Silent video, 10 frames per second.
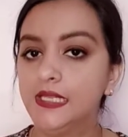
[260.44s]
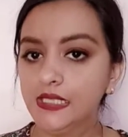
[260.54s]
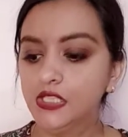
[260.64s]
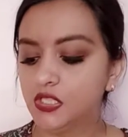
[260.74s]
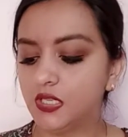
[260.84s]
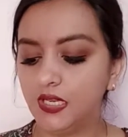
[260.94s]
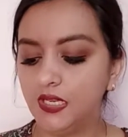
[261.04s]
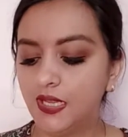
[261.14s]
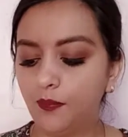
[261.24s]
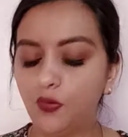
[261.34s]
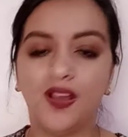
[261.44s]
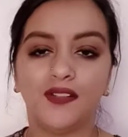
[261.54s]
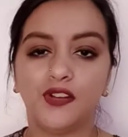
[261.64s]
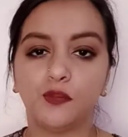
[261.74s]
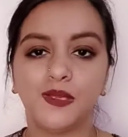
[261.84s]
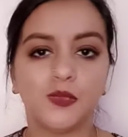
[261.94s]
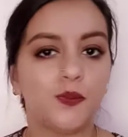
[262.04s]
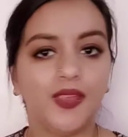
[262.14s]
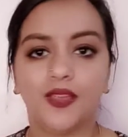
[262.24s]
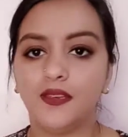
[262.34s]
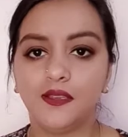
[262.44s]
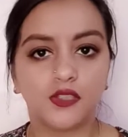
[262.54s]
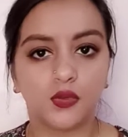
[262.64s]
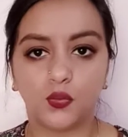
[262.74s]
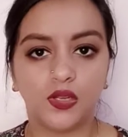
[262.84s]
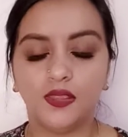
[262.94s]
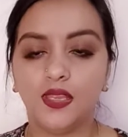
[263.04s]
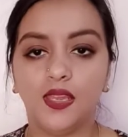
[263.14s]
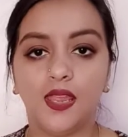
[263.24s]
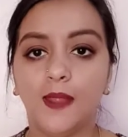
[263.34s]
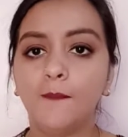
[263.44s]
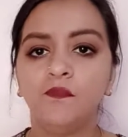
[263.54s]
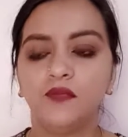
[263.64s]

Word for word: ईच के लिए आपको हंड्रेड रुपीज पे करने की जरूरत नहीं है